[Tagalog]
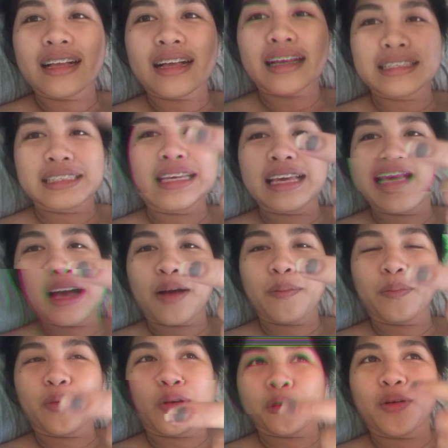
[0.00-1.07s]
Kasi nga
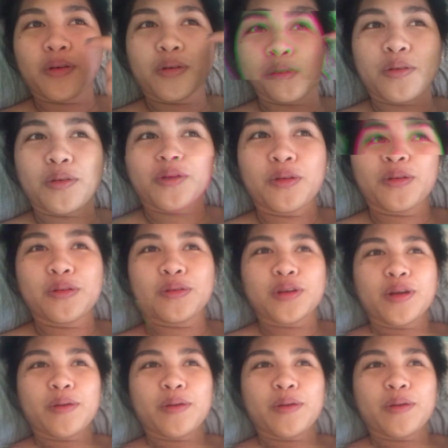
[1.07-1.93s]
po, kung